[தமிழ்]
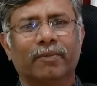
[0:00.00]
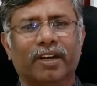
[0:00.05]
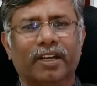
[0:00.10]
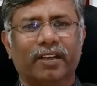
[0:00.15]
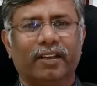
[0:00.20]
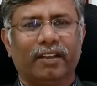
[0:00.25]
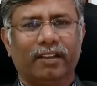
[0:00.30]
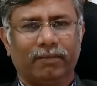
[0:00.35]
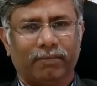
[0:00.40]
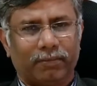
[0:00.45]

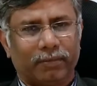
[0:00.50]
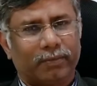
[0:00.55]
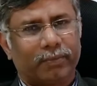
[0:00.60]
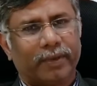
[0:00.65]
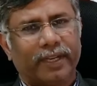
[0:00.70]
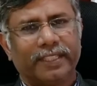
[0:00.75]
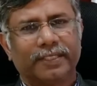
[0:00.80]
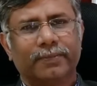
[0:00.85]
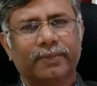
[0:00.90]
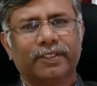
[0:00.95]
மாதிரி
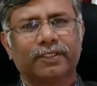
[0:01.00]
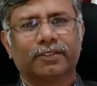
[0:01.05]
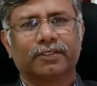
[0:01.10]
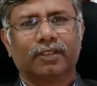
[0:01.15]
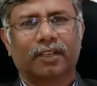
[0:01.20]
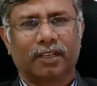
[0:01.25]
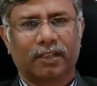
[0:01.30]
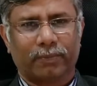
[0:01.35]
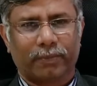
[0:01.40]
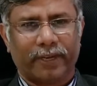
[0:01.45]

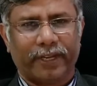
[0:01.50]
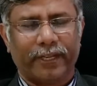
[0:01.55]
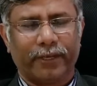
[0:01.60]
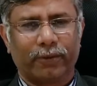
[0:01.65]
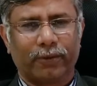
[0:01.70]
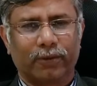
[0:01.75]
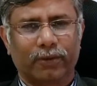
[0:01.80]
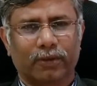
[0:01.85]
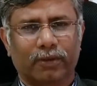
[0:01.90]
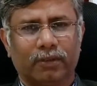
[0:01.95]
பிளேஸ்மெண்ட்ஸும் நாங்கள் பண்ணி
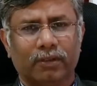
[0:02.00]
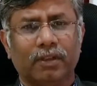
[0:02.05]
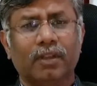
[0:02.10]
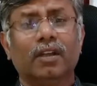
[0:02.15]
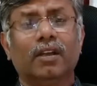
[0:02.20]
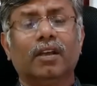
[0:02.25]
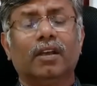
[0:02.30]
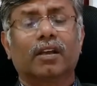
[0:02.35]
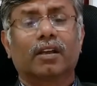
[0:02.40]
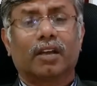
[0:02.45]
கொடுக்குறோம்
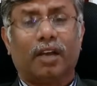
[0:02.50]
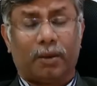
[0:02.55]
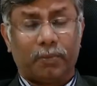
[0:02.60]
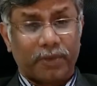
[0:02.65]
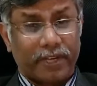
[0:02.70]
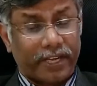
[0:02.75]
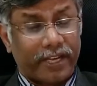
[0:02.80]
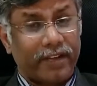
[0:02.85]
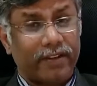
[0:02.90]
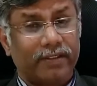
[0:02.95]

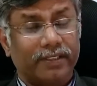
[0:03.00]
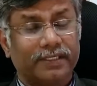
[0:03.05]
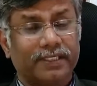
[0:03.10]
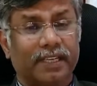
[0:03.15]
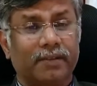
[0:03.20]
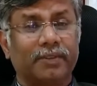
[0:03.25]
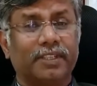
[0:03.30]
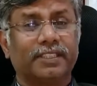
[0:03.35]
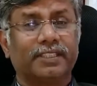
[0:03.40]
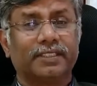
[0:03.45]
காம்படிட்டிவ்
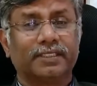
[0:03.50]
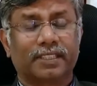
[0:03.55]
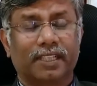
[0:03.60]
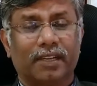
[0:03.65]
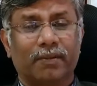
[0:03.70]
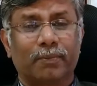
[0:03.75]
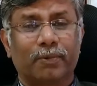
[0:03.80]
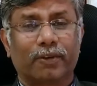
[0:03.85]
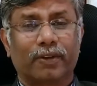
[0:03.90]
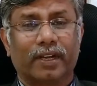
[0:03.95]

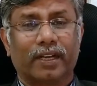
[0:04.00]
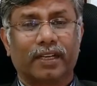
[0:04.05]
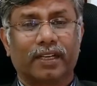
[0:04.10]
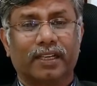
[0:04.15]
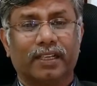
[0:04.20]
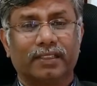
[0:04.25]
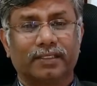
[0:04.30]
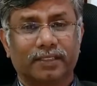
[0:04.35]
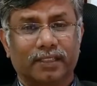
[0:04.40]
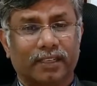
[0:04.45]
எக்ஸாமினேஷன்ஸ்லாம் போகிறாங்க
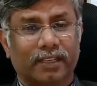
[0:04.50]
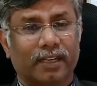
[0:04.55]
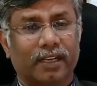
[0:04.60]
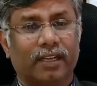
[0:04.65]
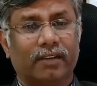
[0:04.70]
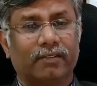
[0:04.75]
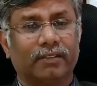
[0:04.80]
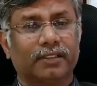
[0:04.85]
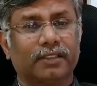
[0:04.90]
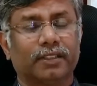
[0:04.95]

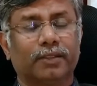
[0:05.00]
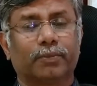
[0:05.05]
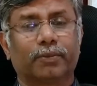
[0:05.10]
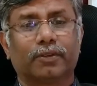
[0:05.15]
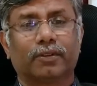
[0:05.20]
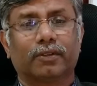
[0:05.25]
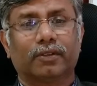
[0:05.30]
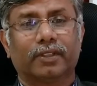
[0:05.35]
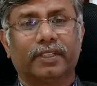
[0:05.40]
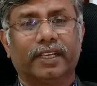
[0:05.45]
சிலர்லாம் வந்து
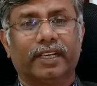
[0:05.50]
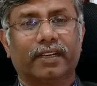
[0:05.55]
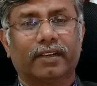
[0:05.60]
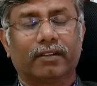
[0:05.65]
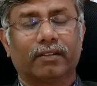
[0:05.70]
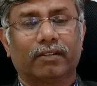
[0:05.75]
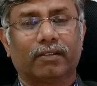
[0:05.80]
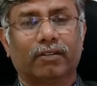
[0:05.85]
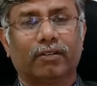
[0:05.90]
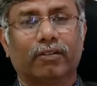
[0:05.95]
இப்போது தே ஆர்
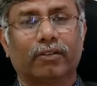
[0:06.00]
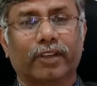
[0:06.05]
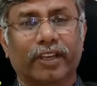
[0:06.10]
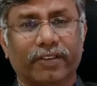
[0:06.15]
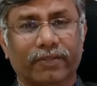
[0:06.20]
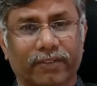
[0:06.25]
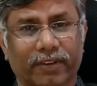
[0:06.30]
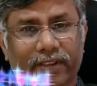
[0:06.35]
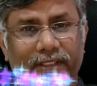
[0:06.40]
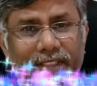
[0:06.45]

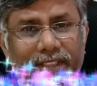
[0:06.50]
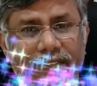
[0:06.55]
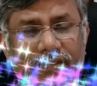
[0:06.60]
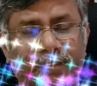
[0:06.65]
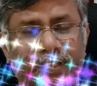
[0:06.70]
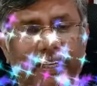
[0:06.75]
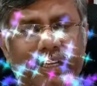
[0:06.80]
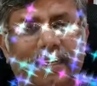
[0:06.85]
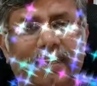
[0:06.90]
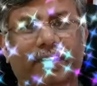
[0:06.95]
லுக்கிங் ஃபார் திஸ்
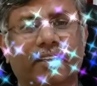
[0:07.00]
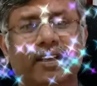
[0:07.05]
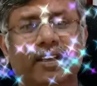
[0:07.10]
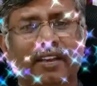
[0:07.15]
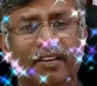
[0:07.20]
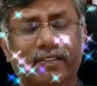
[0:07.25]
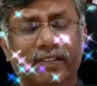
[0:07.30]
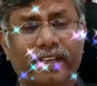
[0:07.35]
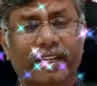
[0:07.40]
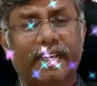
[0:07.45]
வெரி
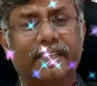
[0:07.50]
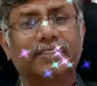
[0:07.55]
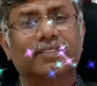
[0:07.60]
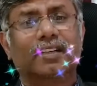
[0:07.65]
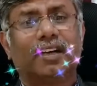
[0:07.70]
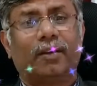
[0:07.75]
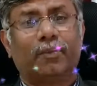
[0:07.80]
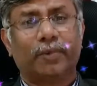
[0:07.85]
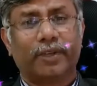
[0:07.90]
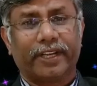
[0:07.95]
வேரியஸ்
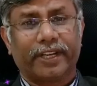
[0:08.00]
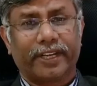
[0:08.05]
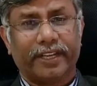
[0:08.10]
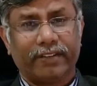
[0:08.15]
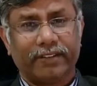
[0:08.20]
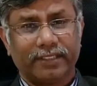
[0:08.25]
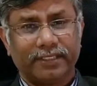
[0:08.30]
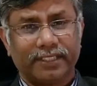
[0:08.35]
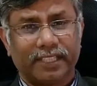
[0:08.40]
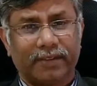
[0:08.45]

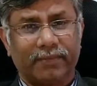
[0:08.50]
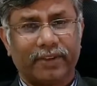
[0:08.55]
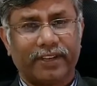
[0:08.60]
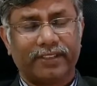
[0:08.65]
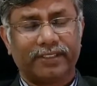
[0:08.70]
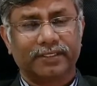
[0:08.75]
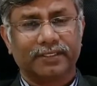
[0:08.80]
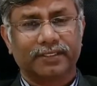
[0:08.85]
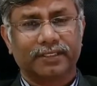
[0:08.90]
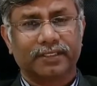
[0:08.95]
காம்படிட்டிவ்
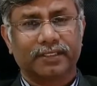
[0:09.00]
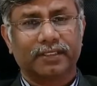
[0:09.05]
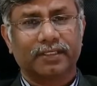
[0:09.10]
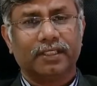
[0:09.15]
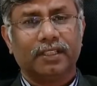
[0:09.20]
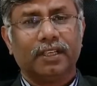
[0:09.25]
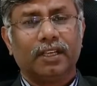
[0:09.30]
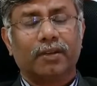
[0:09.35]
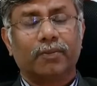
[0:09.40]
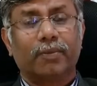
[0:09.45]
எக்ஸாமினேஷன்ஸு
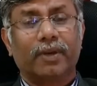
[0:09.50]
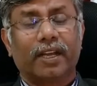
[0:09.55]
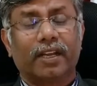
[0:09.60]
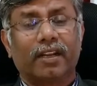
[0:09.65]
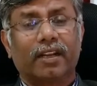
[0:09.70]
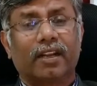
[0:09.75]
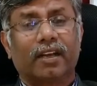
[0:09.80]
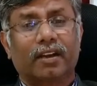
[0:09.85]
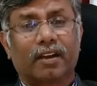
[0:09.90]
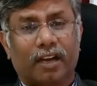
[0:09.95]

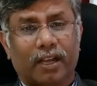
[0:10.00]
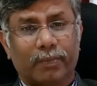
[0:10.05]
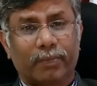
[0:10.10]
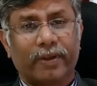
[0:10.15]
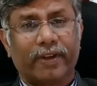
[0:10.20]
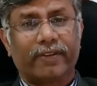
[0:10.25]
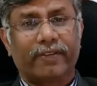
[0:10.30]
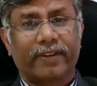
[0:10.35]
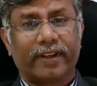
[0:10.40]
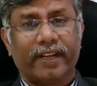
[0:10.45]
பேரலாக
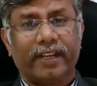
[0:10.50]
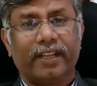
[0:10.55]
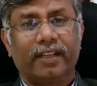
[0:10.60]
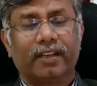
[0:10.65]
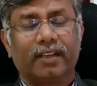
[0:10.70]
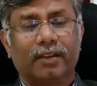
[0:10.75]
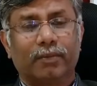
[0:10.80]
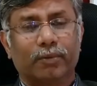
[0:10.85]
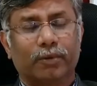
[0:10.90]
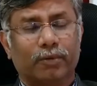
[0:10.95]
கார்ப்பரேட்
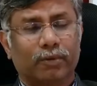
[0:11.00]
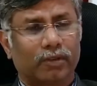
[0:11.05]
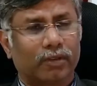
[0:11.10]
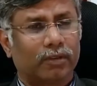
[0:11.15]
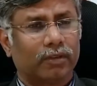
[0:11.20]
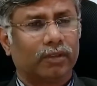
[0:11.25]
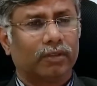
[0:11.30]
ட்ரைனிங்கில் இப்போ ஒரு